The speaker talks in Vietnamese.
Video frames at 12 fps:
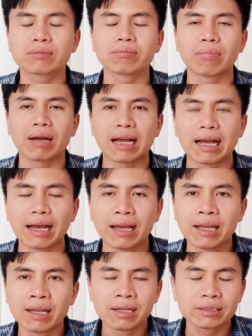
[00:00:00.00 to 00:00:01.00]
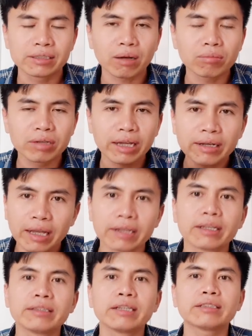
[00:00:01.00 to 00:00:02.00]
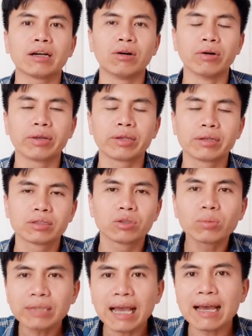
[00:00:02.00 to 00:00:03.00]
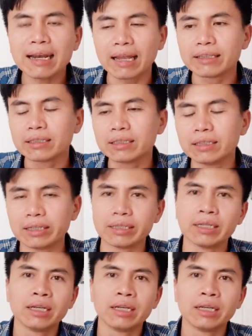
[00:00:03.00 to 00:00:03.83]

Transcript: mà trong cái nền kinh tế xã hội chúng ta là những người